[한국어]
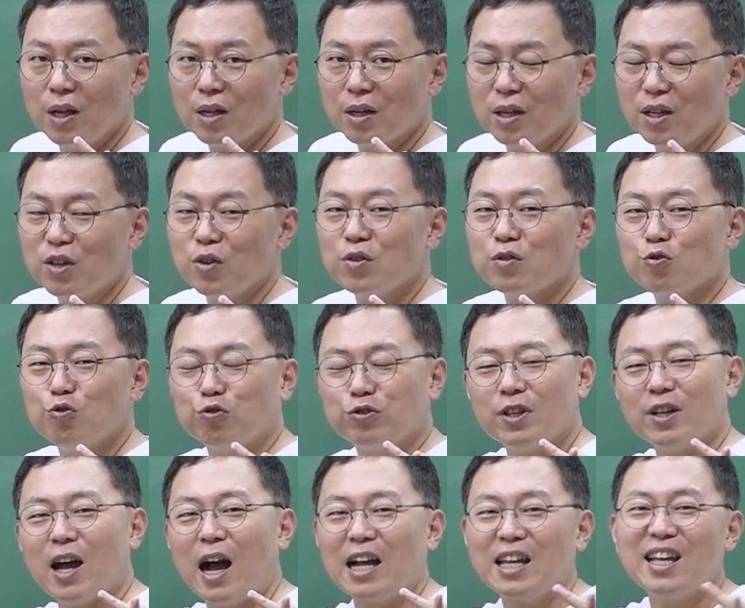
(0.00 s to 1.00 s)
그러니까 이거는
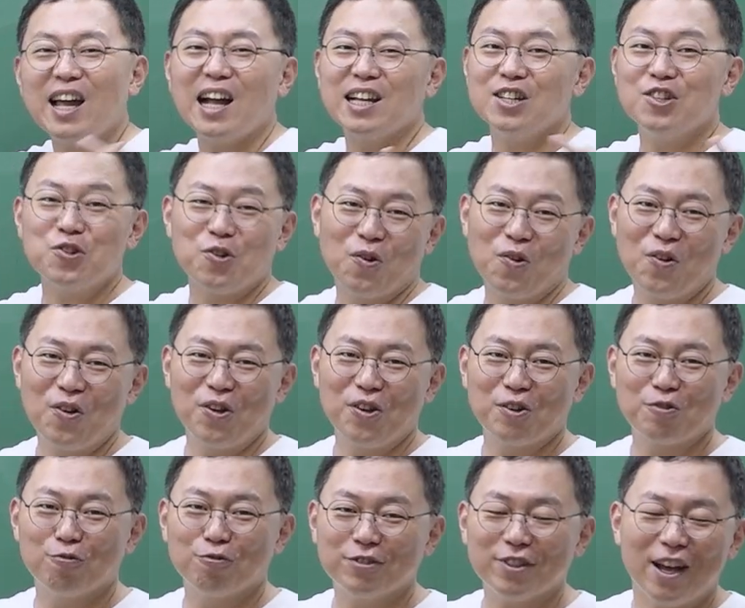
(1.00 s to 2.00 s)
국사 강의가 아니죠. 예,
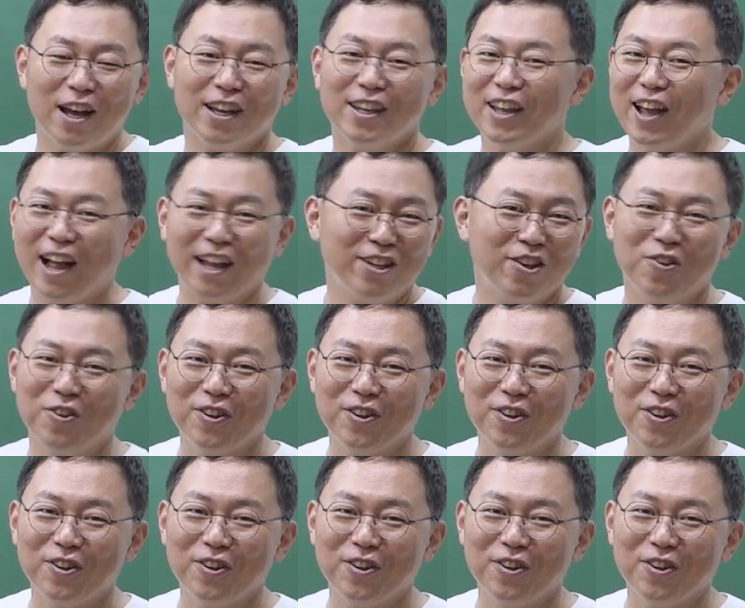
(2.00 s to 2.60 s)
국사 강의가 아니에요.